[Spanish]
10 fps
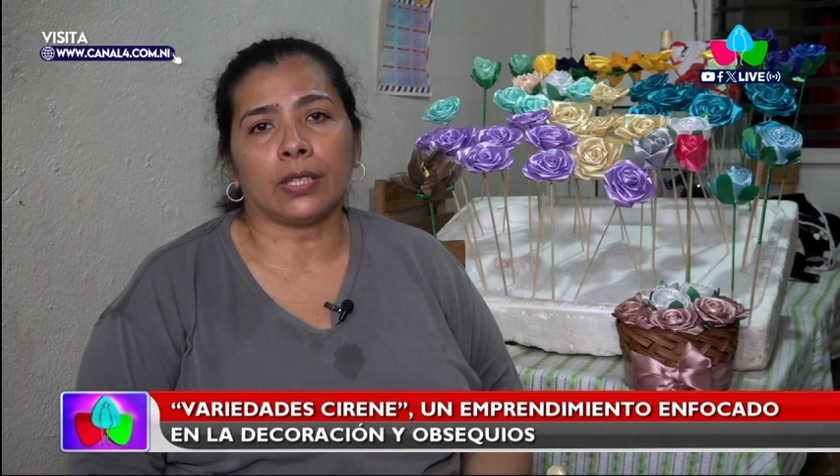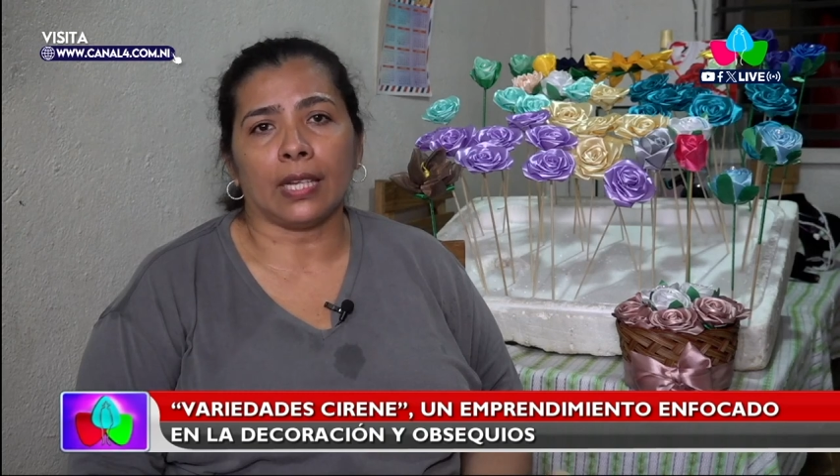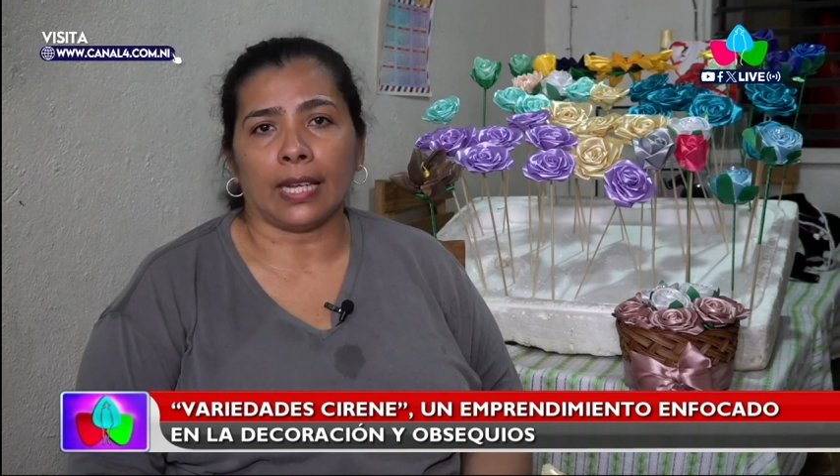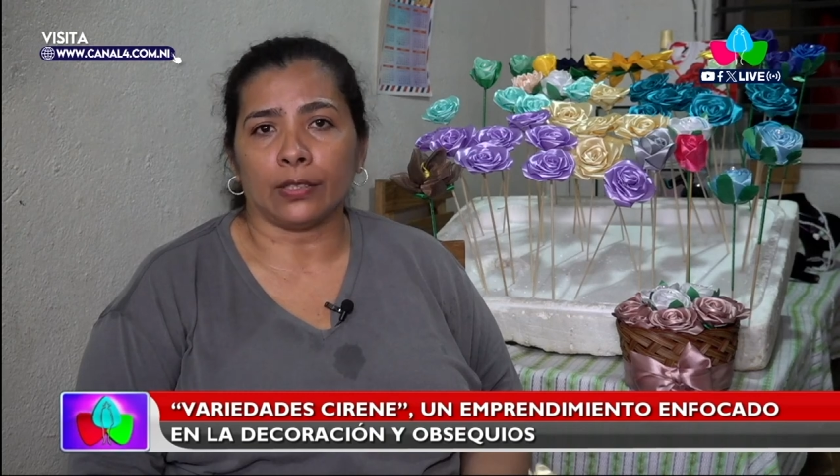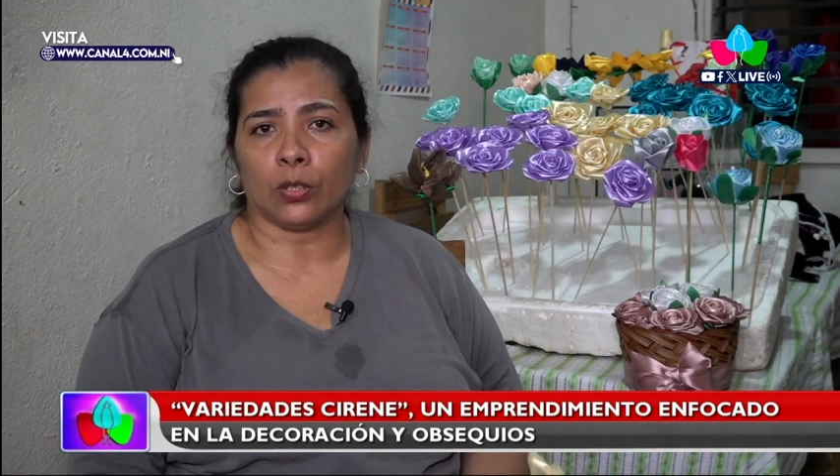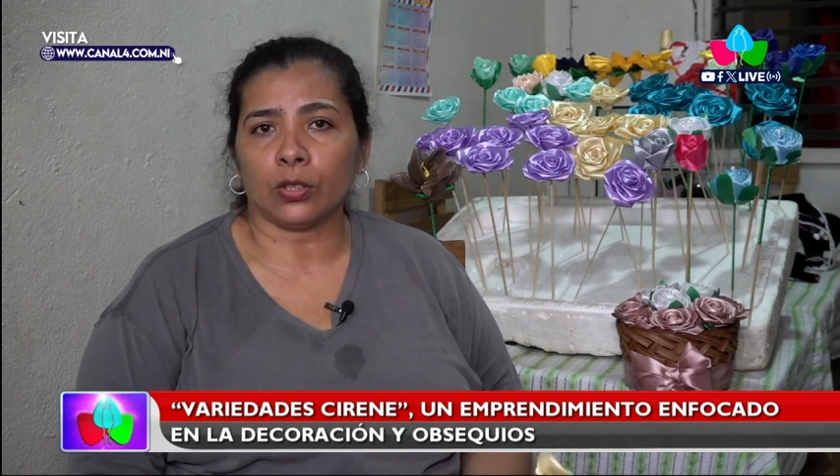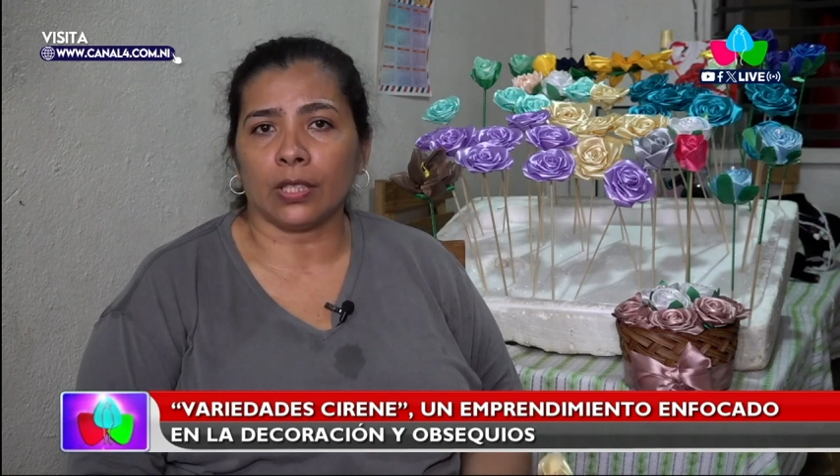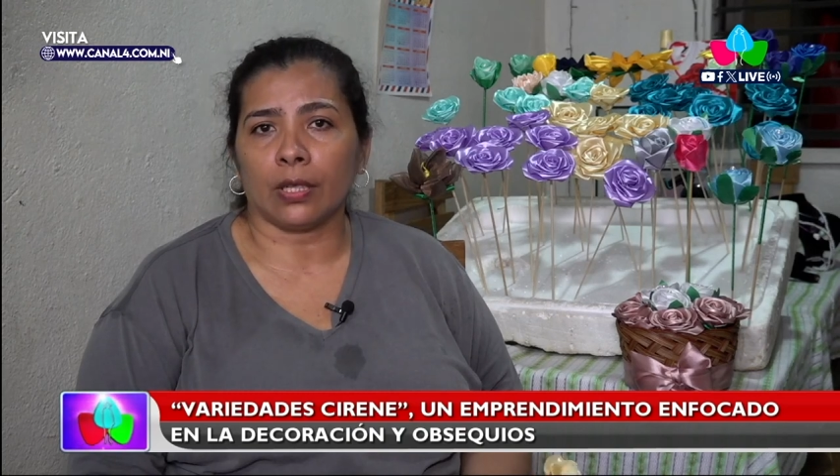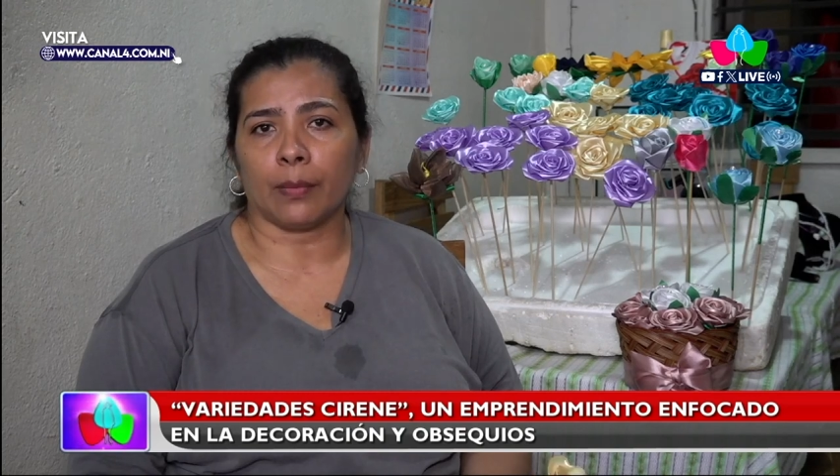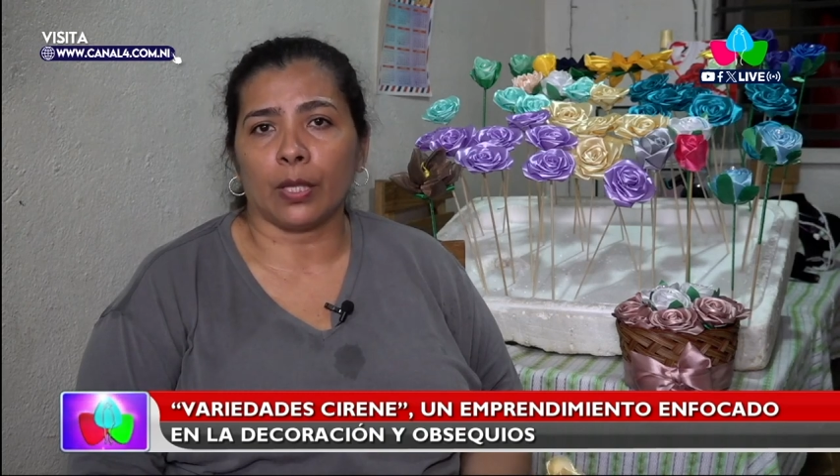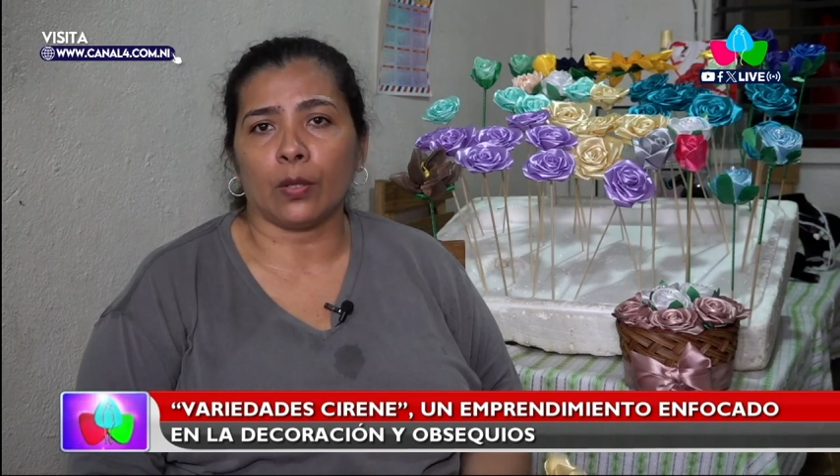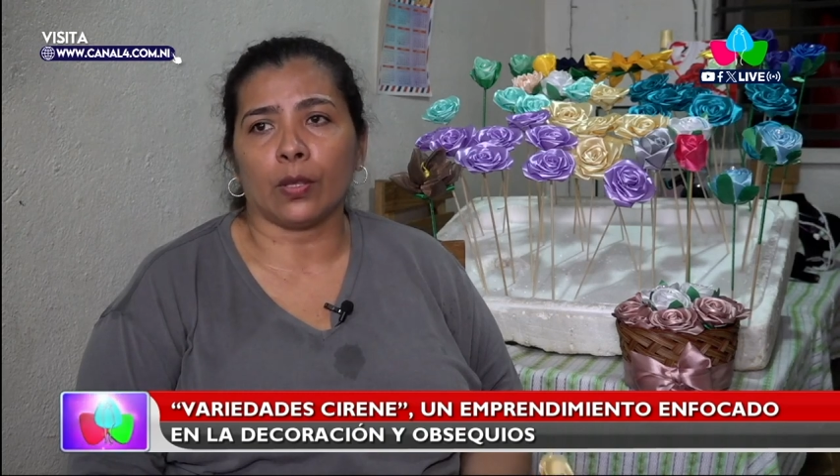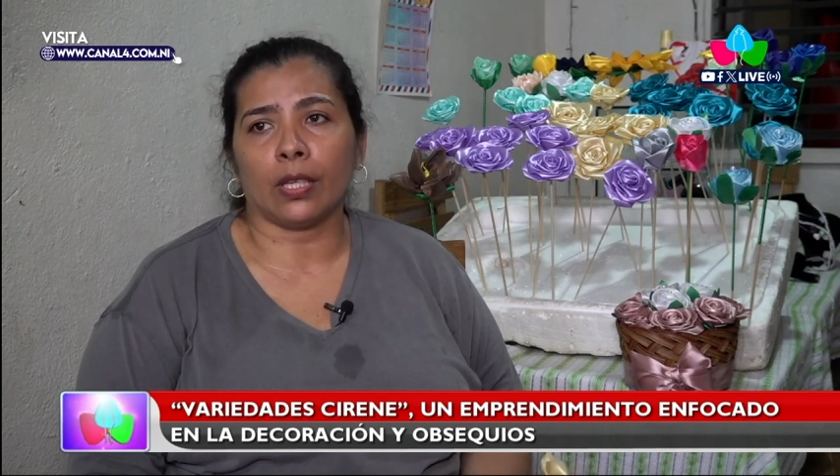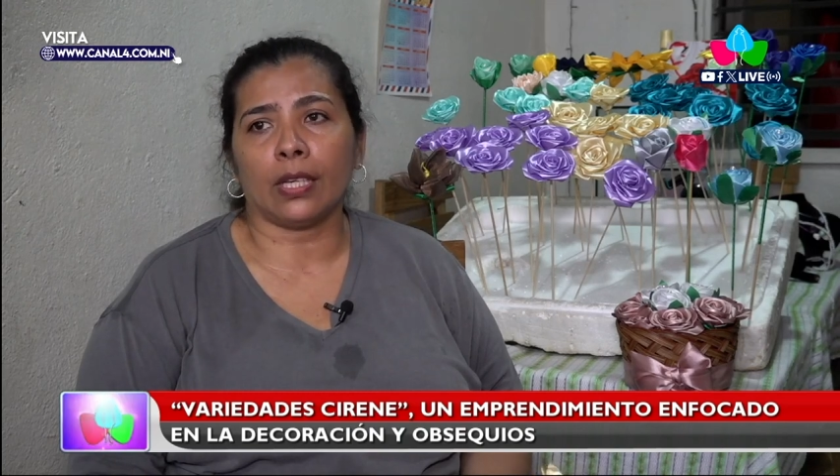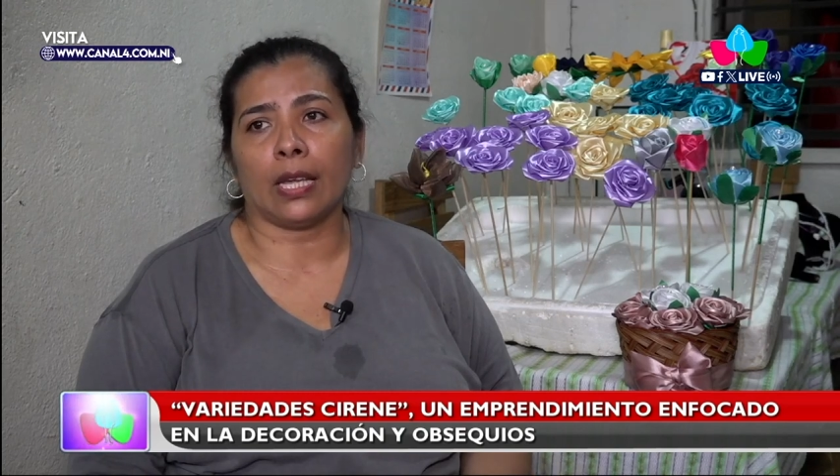desde las 12 del
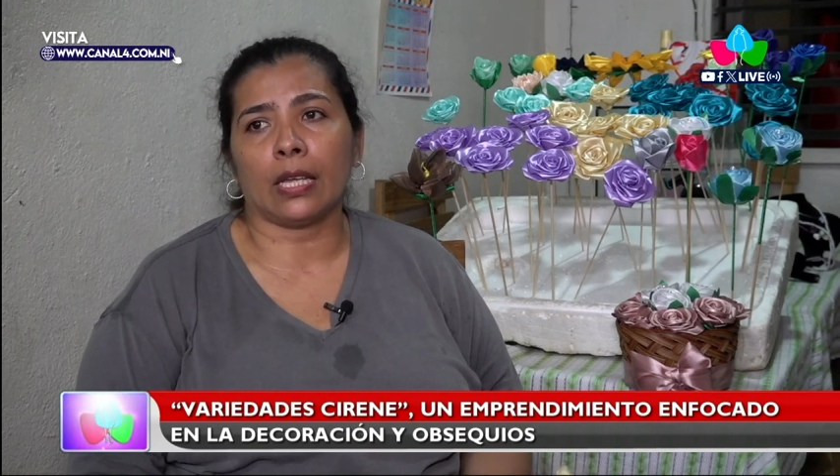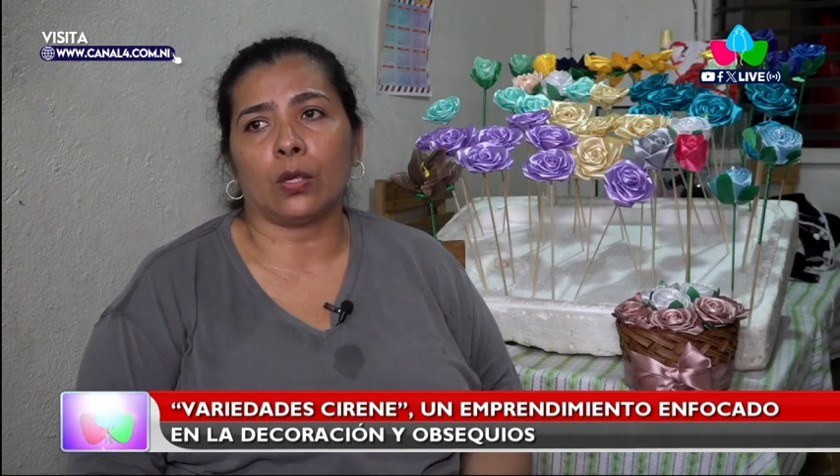mediodía,